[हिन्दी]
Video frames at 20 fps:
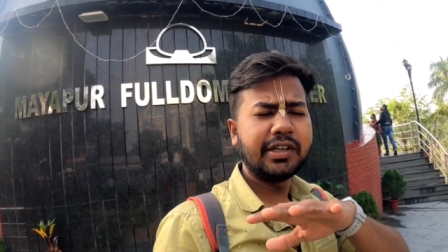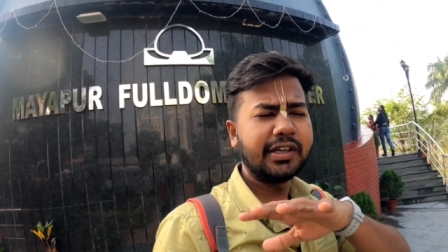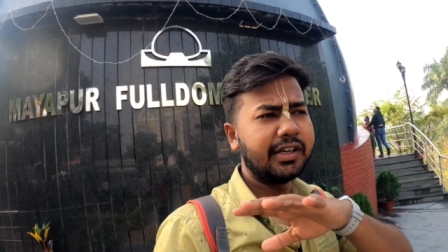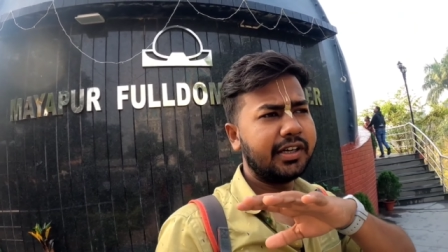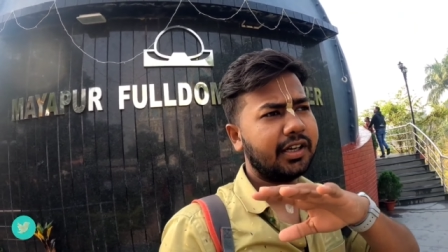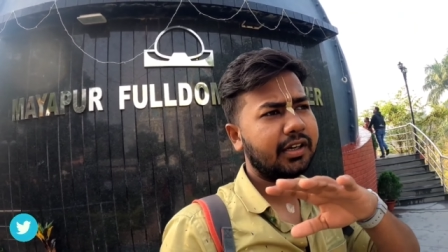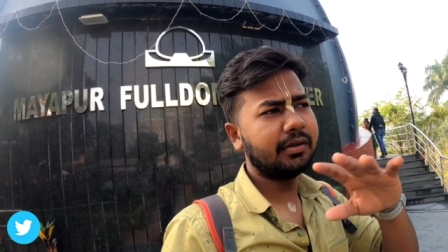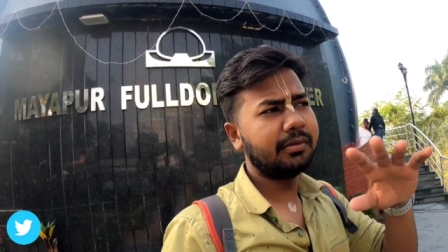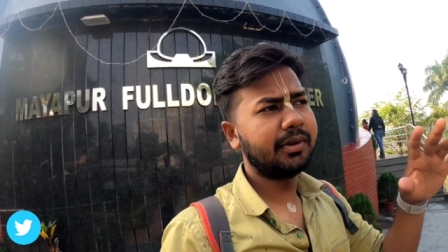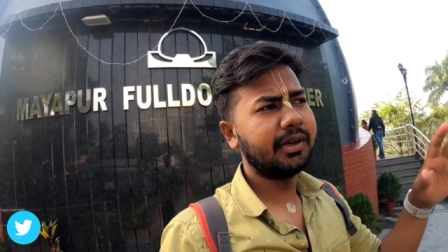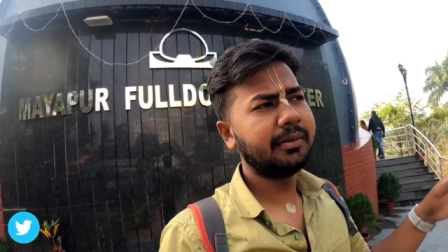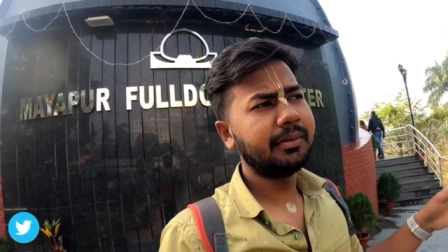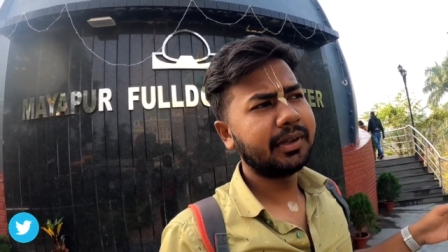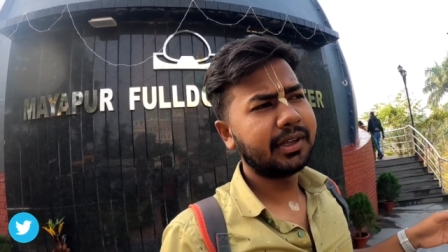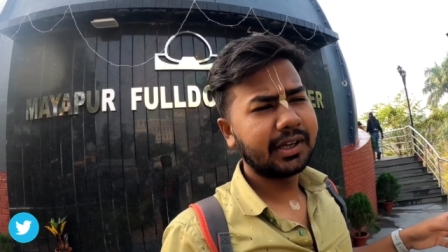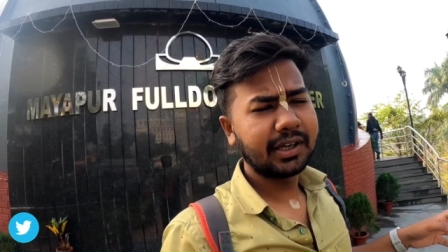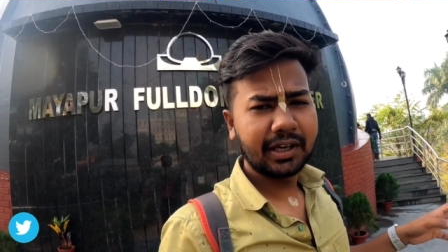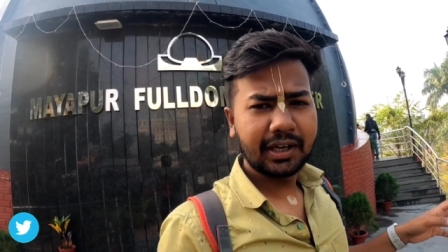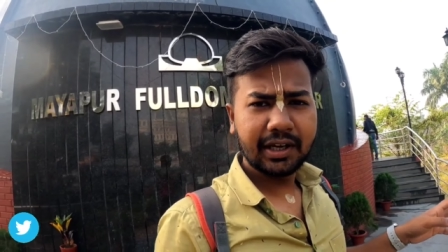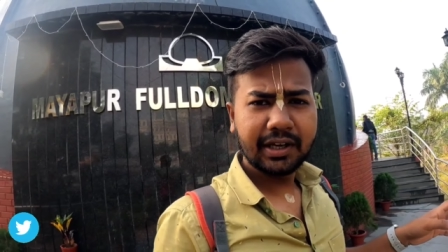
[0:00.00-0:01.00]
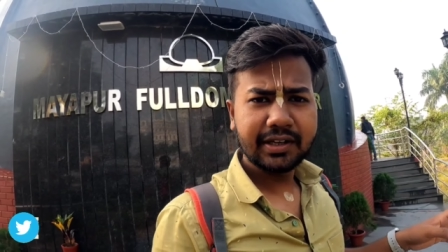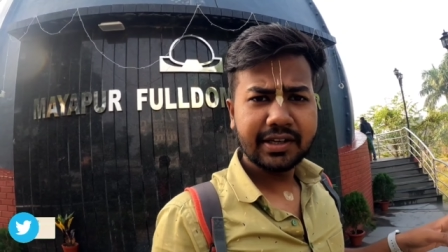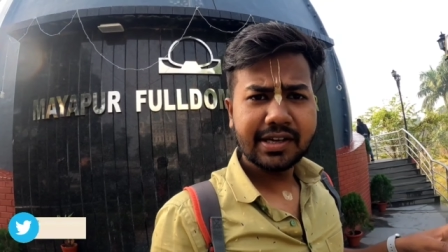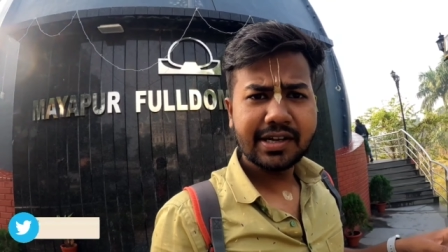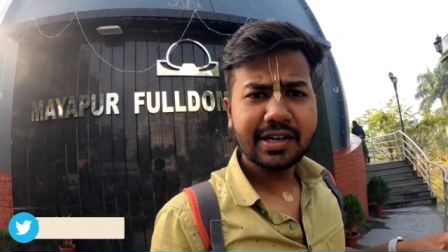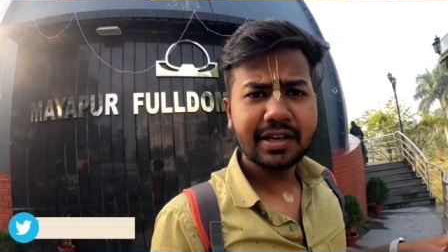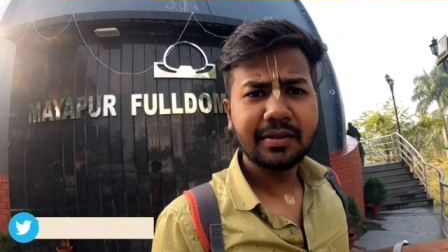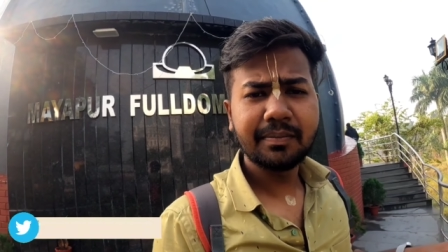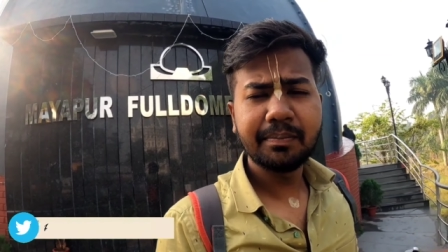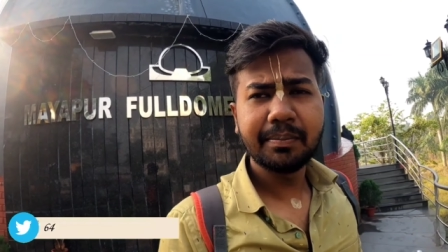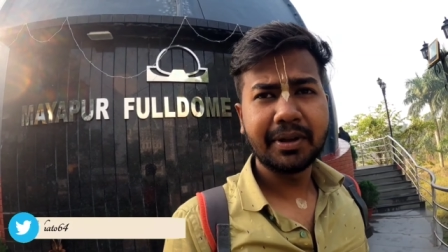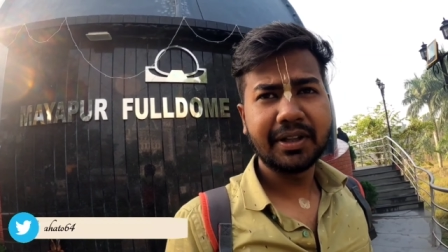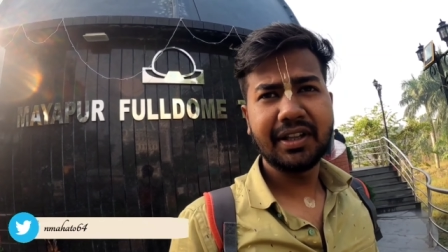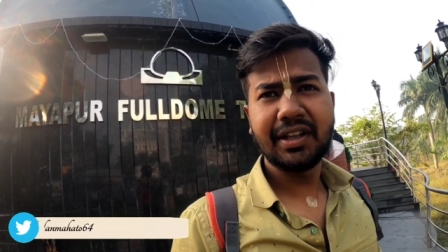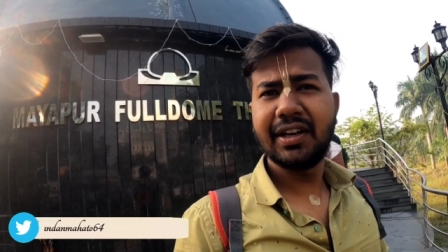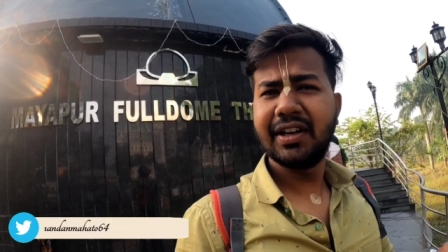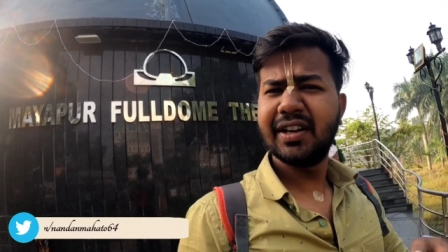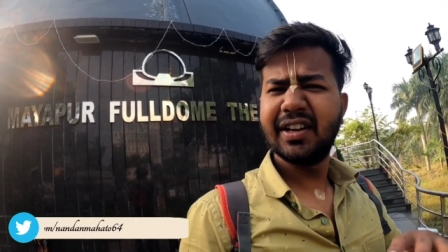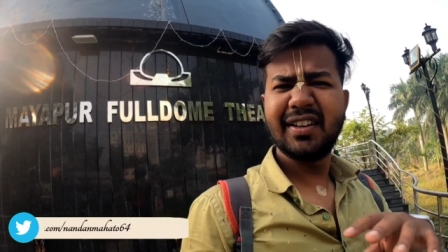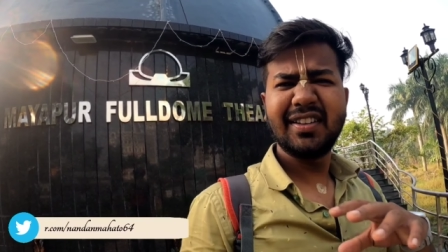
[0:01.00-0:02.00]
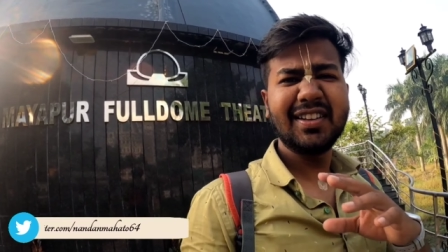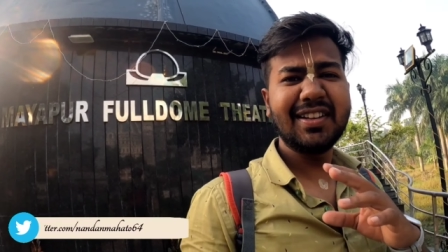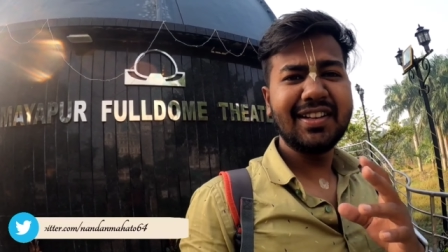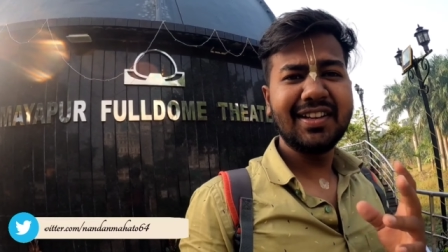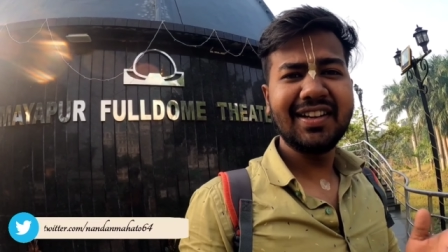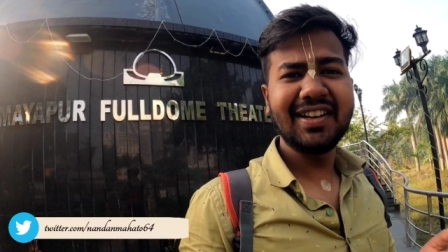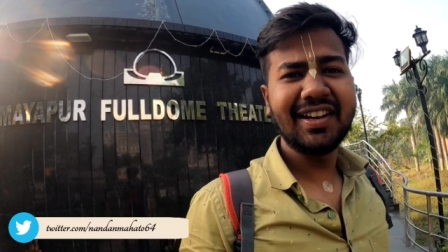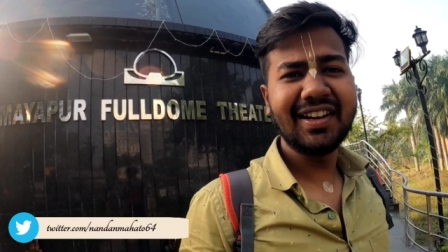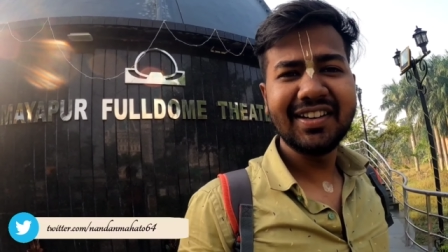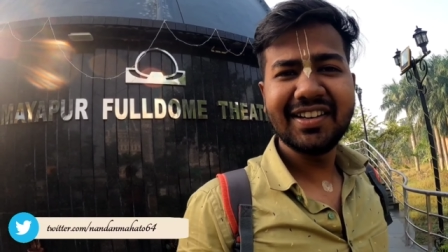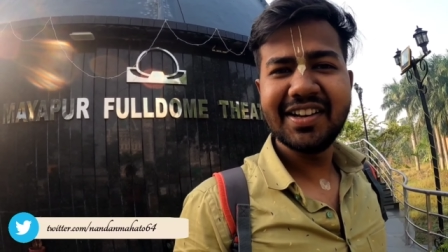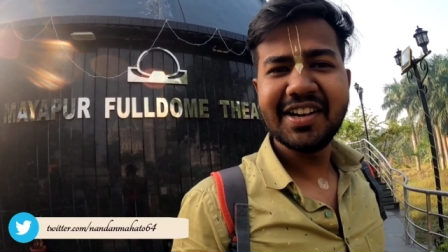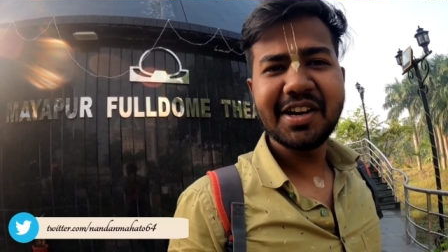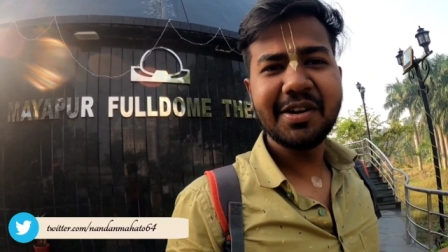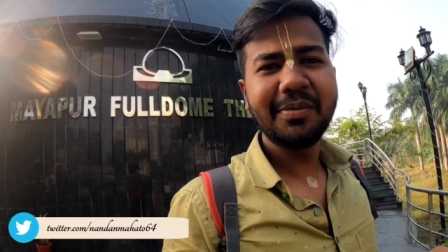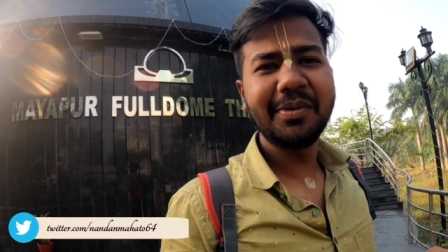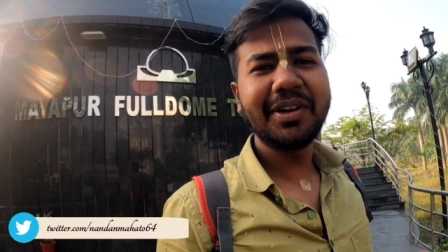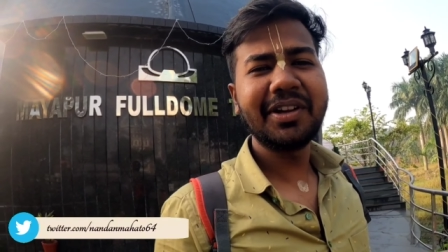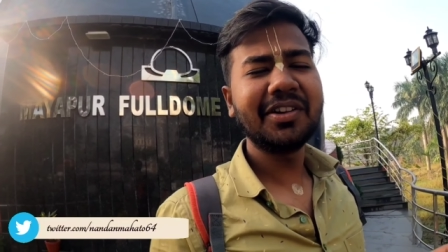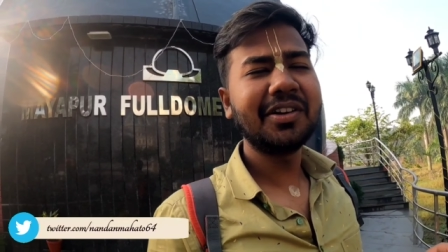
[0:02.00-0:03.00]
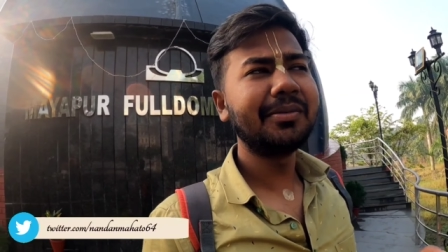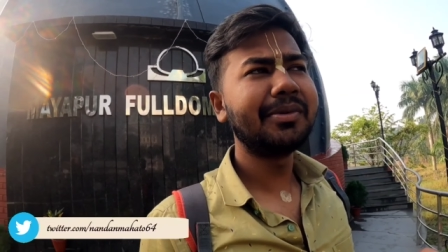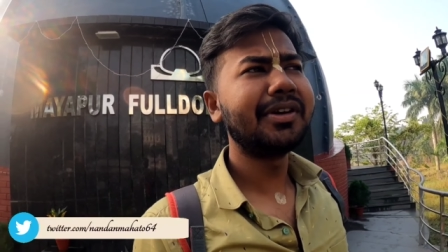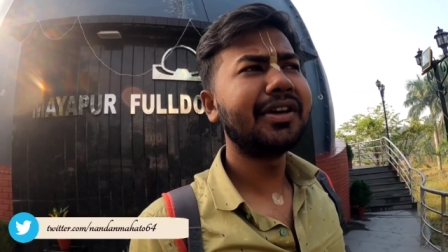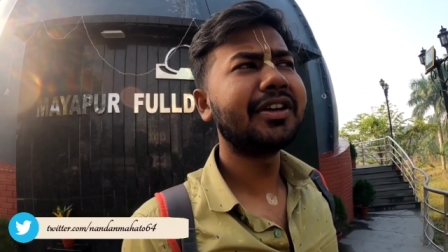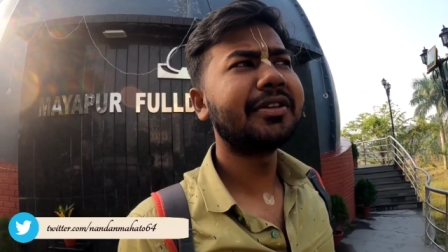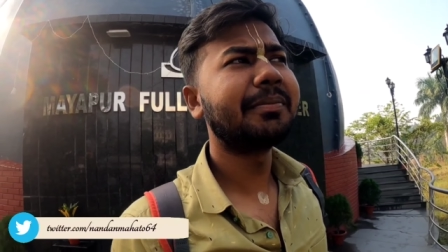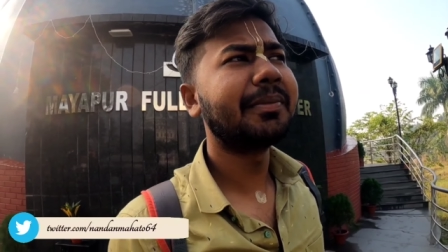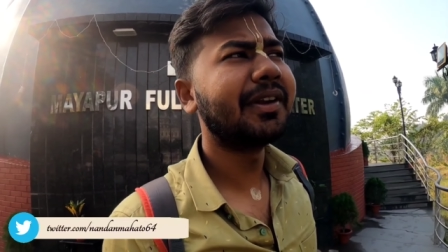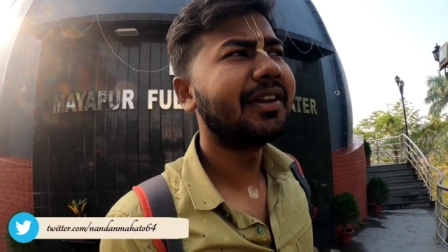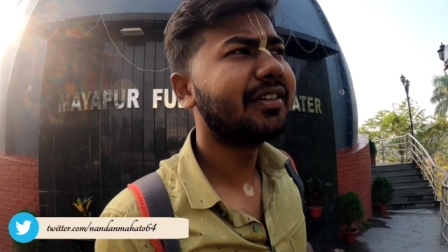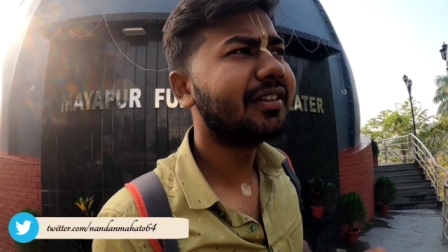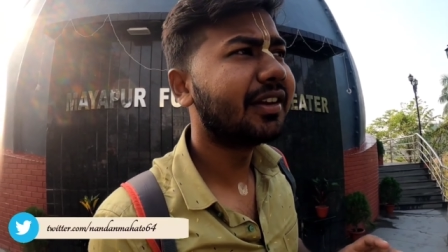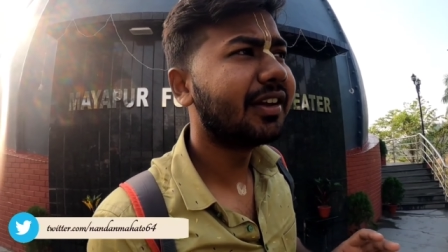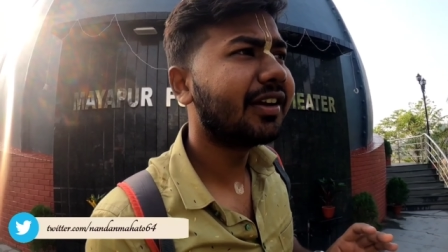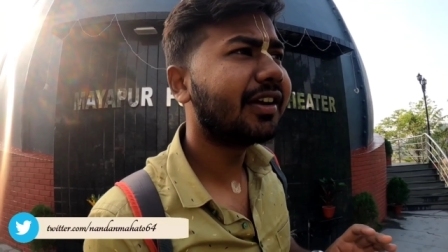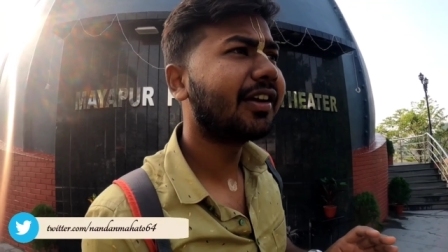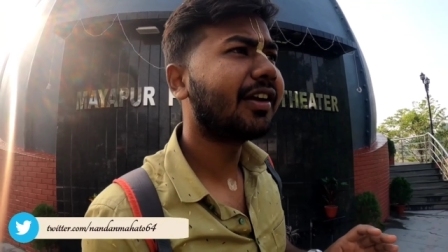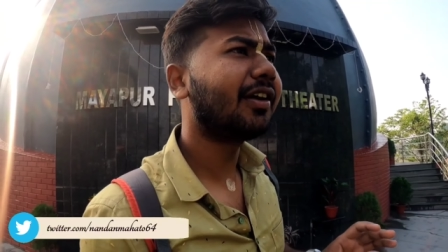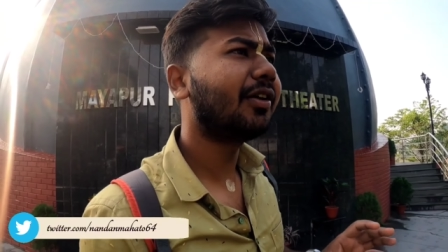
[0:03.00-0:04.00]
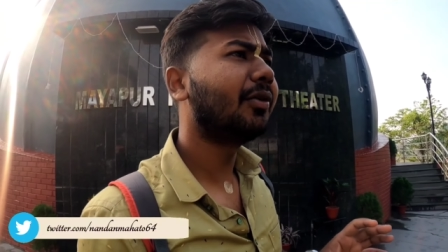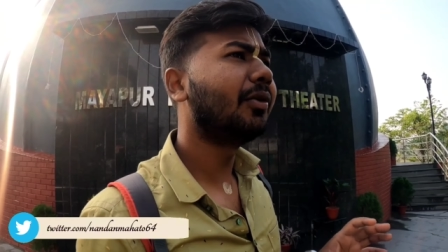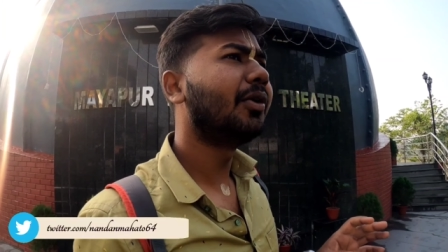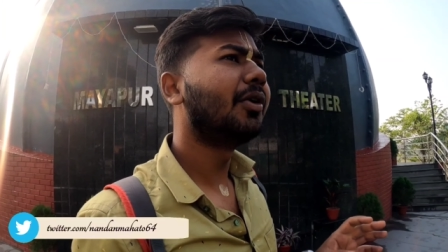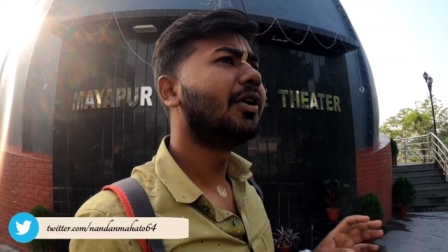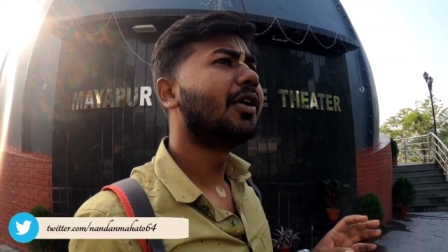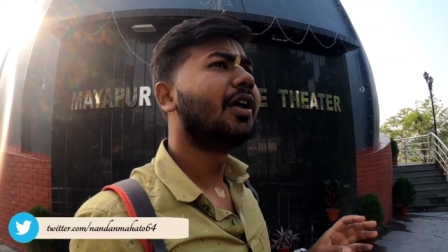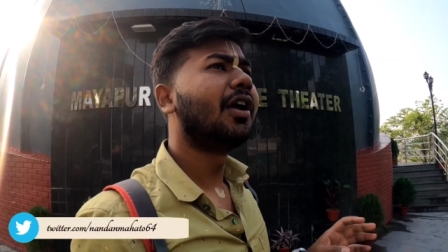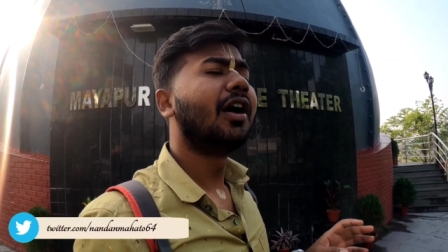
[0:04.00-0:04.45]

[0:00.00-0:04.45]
थिएटर वाई में दिखाया जाएगा पता नहीं कैसा दिखाया जाएगा मैं तो अभी एक्सपीरियंस नहीं कराऊँ